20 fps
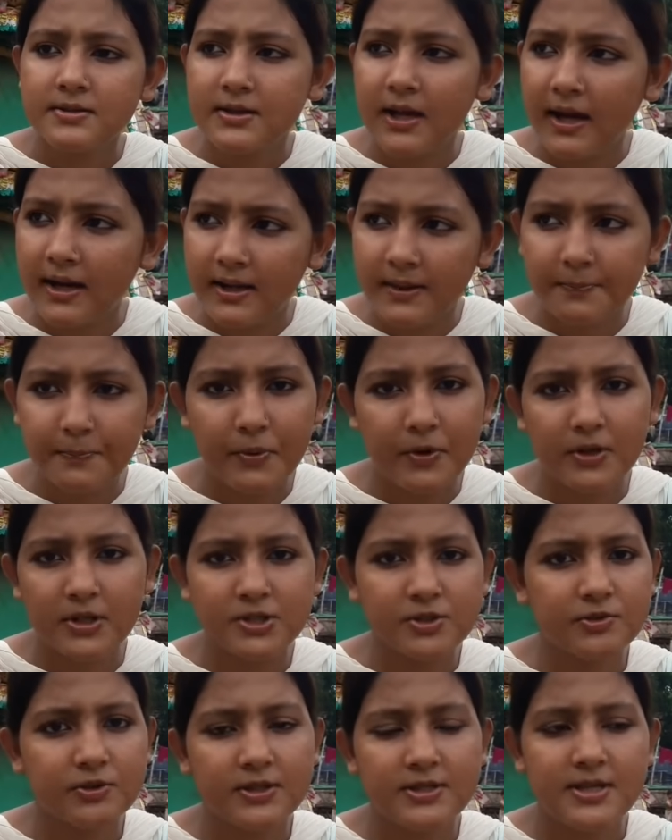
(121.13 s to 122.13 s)
তারা
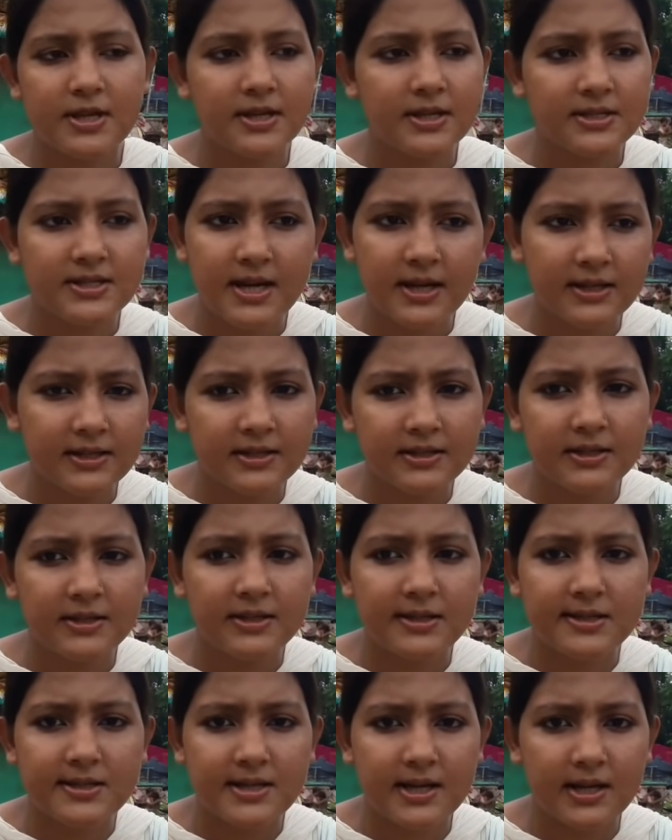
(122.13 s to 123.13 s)
পড়াশোনা তারা চাকরি
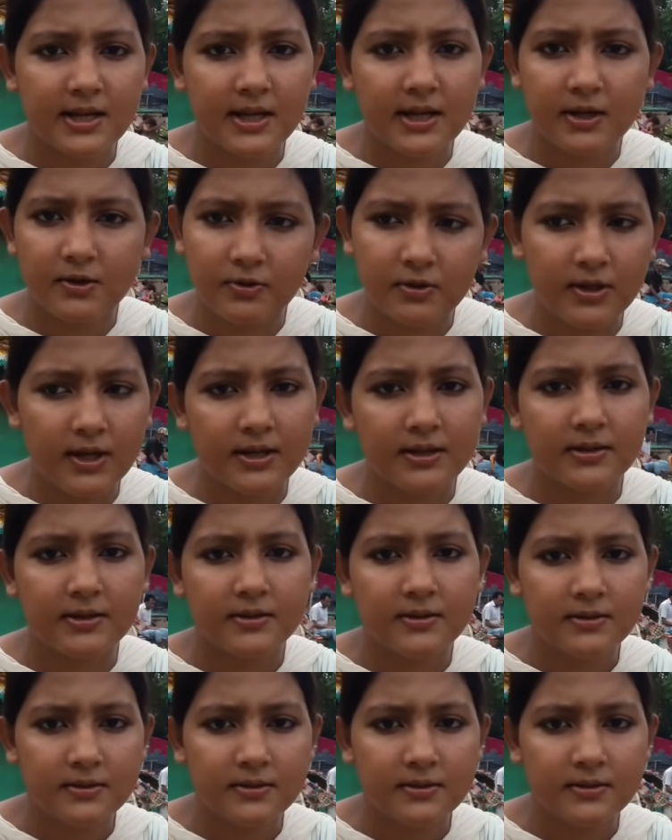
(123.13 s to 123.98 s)
দিতে চায় না এখন আর